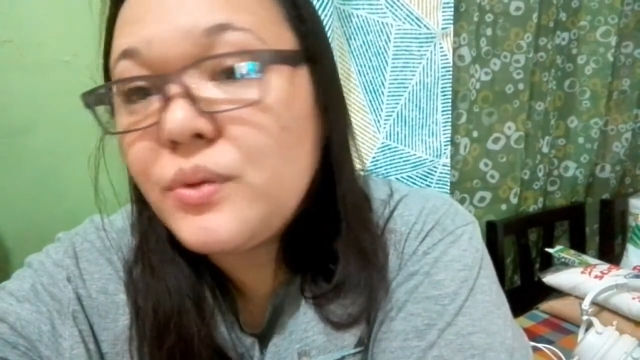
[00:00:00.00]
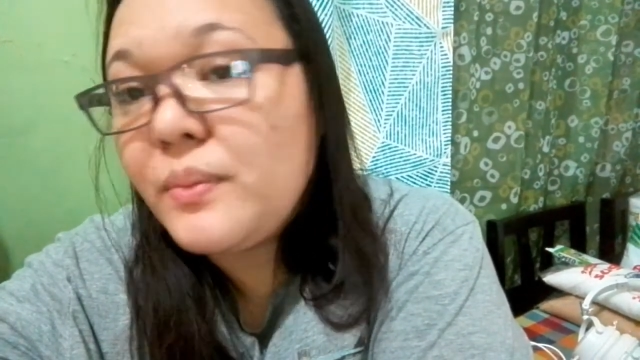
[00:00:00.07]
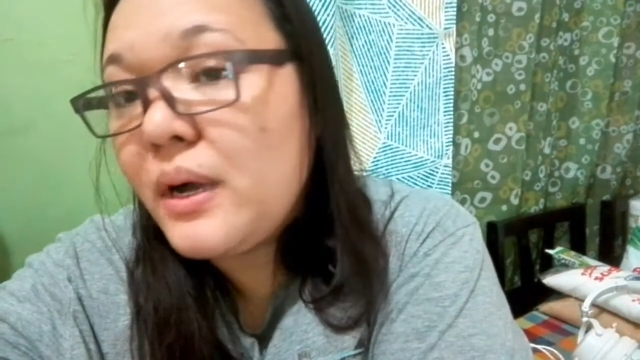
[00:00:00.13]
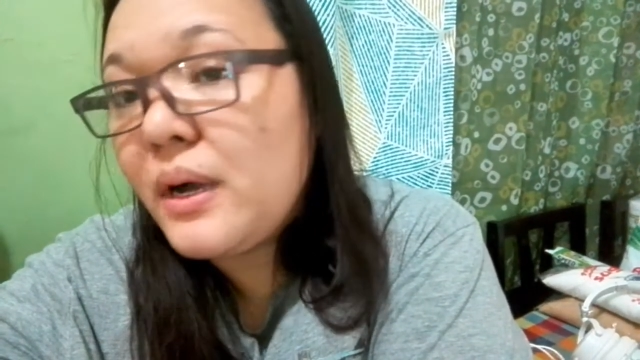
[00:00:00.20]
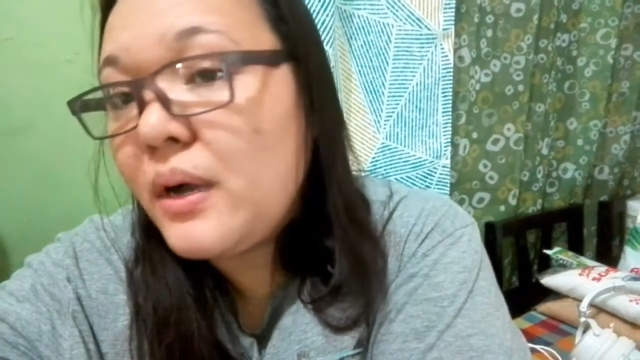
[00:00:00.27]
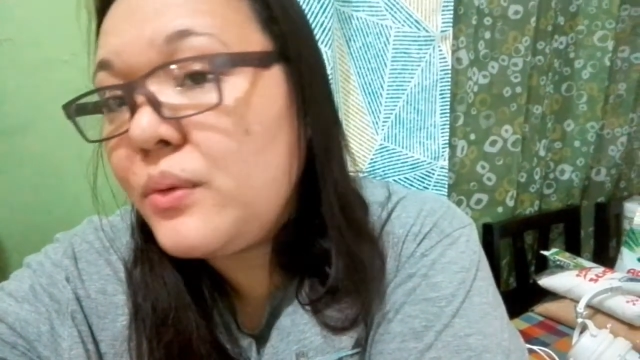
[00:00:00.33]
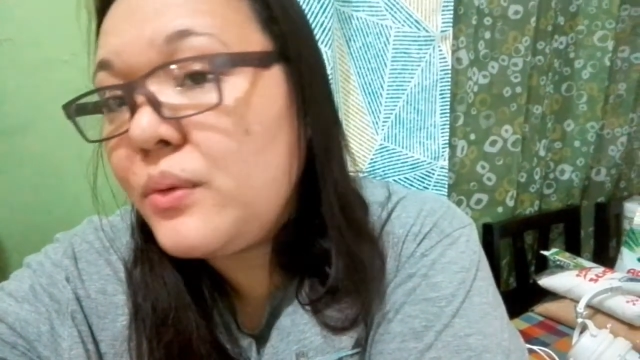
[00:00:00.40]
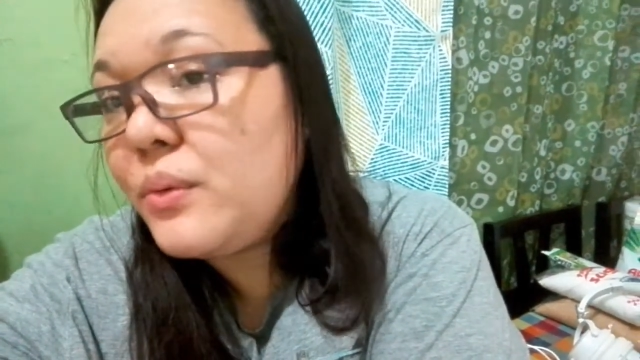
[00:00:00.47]
yung
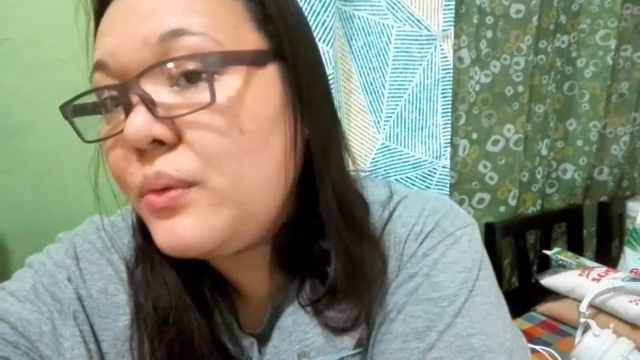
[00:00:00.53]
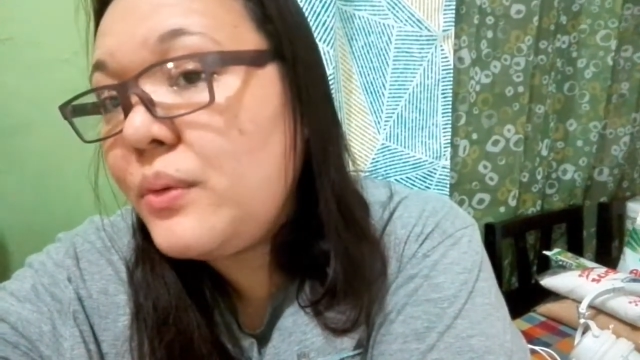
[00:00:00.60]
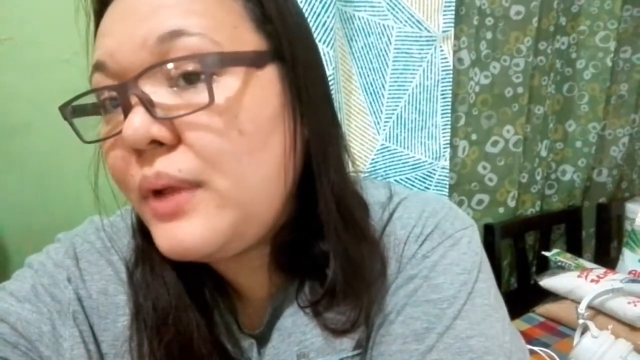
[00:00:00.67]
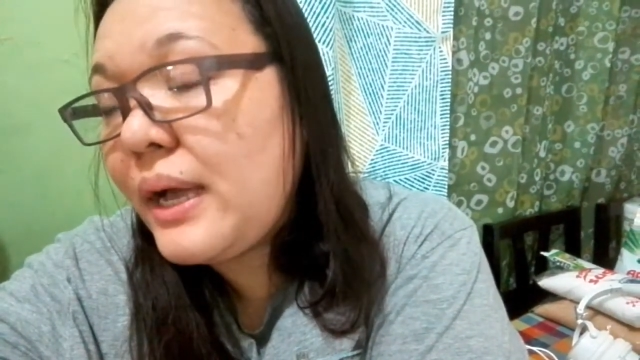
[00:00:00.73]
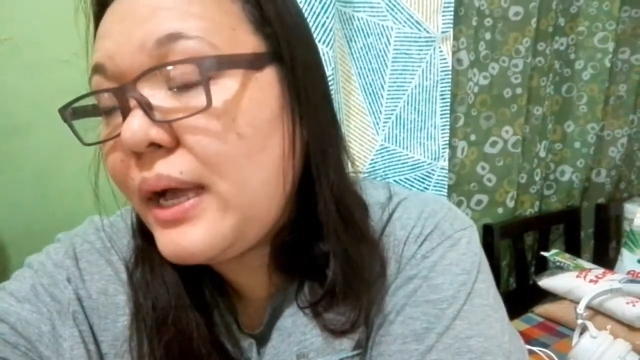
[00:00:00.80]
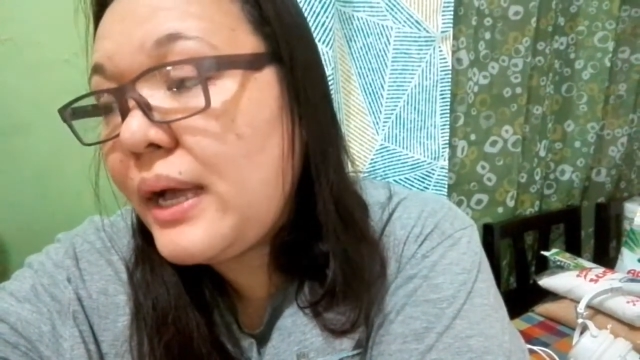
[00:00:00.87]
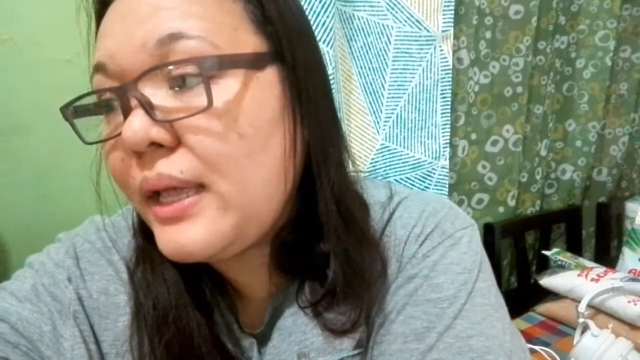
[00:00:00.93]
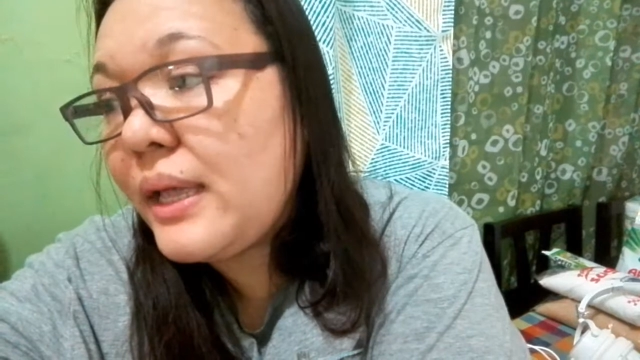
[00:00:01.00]
mga
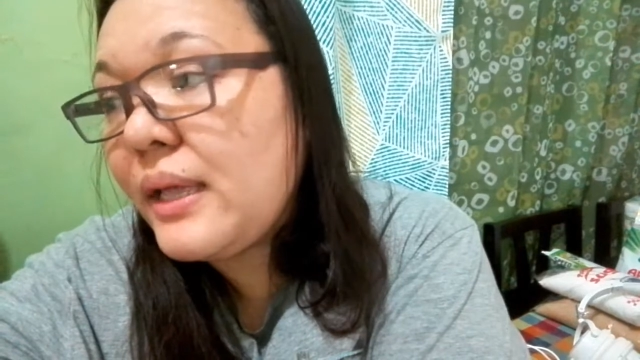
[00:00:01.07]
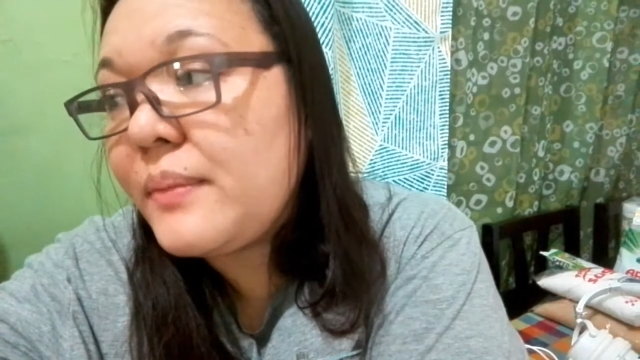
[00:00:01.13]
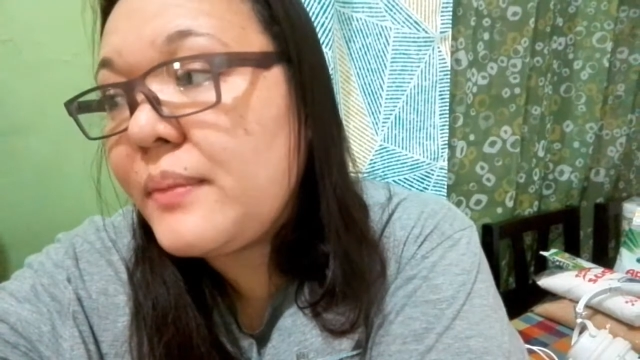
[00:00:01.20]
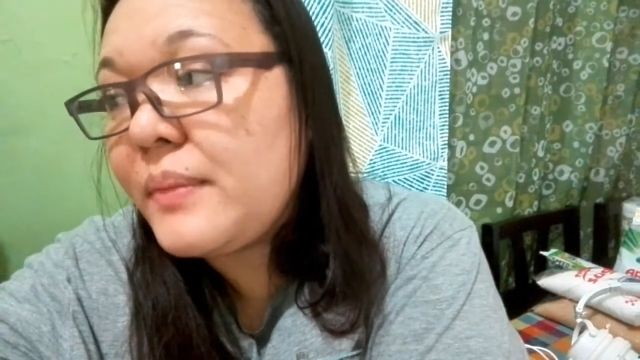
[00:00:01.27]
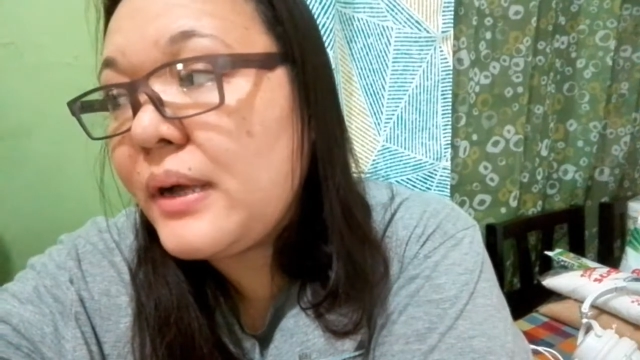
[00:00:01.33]
gulay,